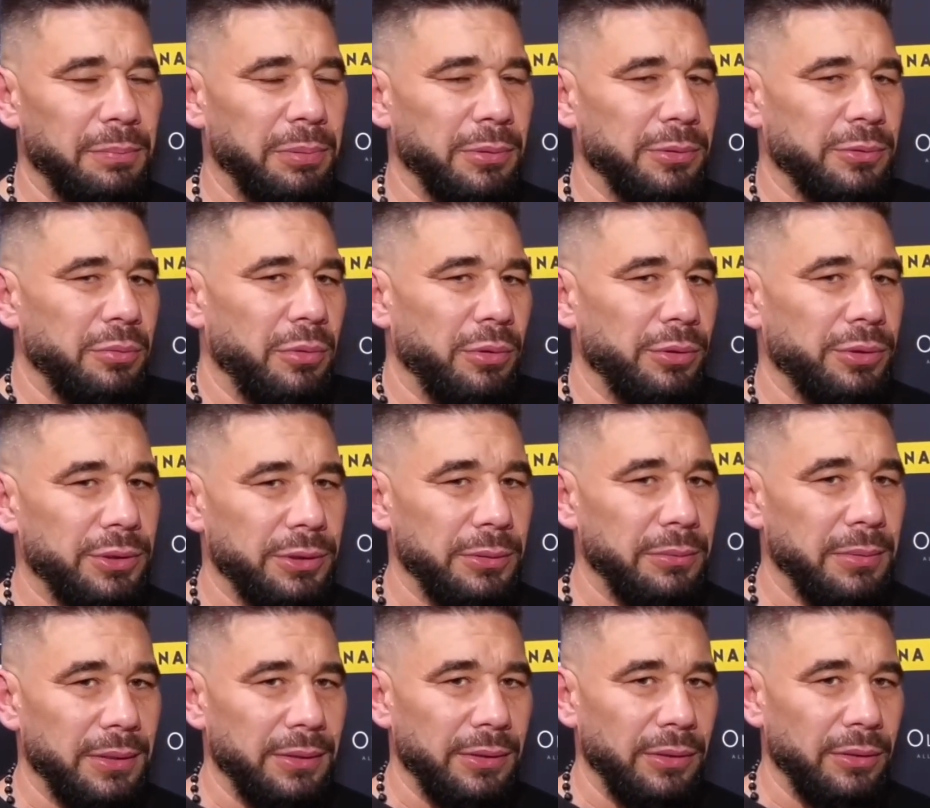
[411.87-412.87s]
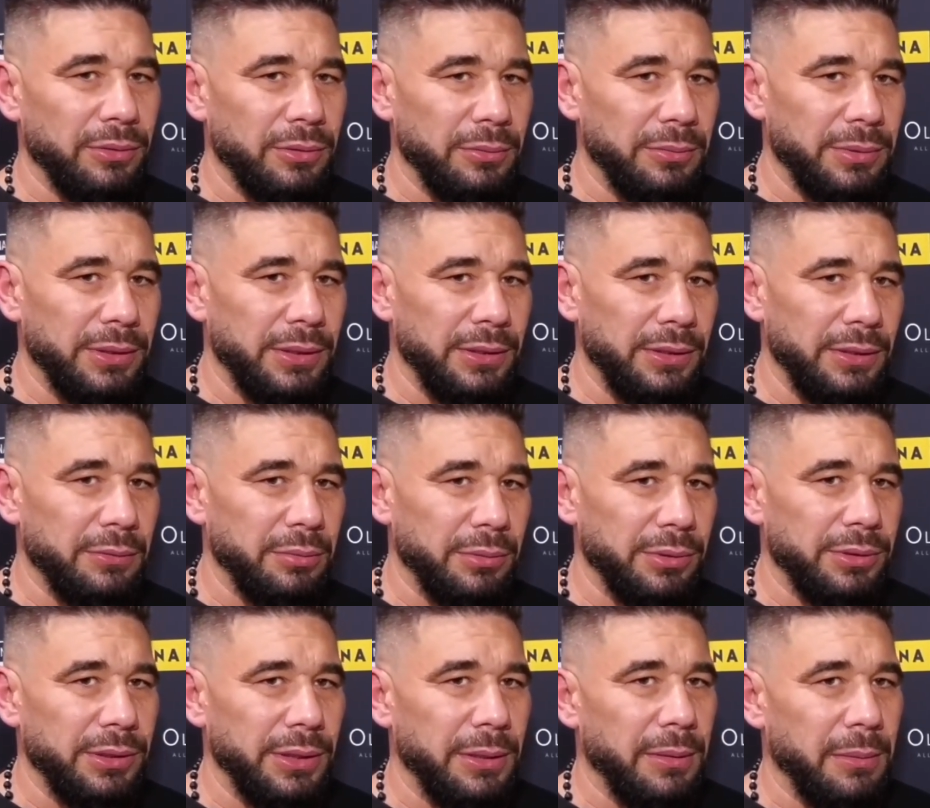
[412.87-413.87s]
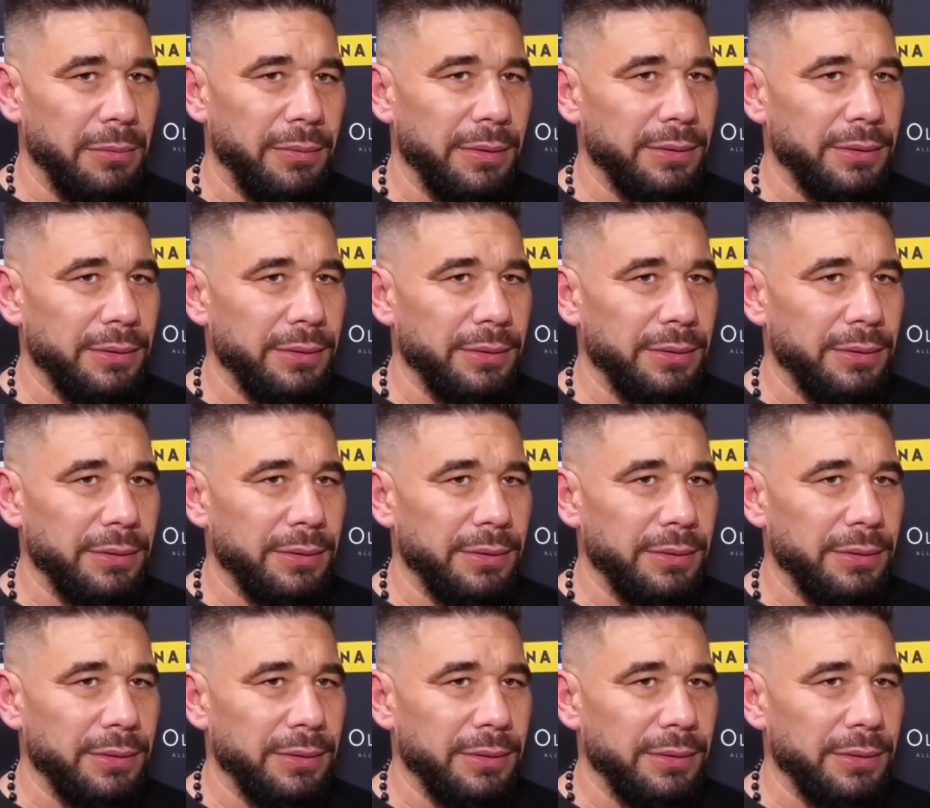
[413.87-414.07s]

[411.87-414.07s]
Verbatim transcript: po złości, bo ja do niego osobiście żadnej złości nie mam.